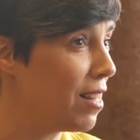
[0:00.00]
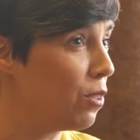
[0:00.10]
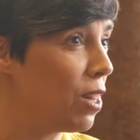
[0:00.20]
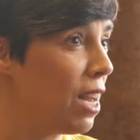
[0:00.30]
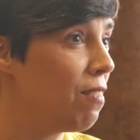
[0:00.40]
de
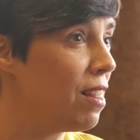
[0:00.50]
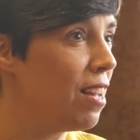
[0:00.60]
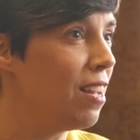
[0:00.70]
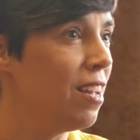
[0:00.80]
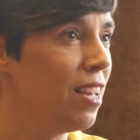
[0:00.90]
toda la
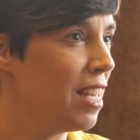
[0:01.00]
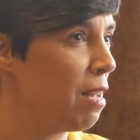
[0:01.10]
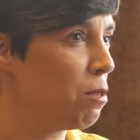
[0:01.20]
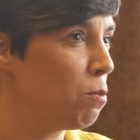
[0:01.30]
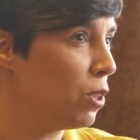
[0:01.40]
vida y
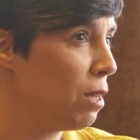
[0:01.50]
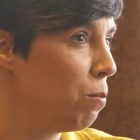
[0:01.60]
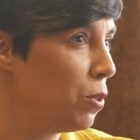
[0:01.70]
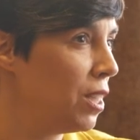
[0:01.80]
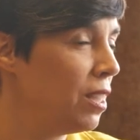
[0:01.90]
al mismo
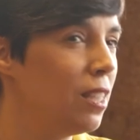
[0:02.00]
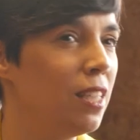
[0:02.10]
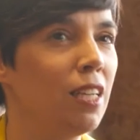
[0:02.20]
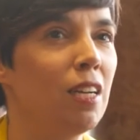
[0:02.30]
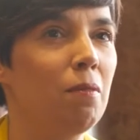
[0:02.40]
tiempo hoy en
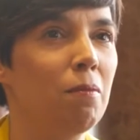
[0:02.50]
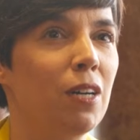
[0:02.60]
día,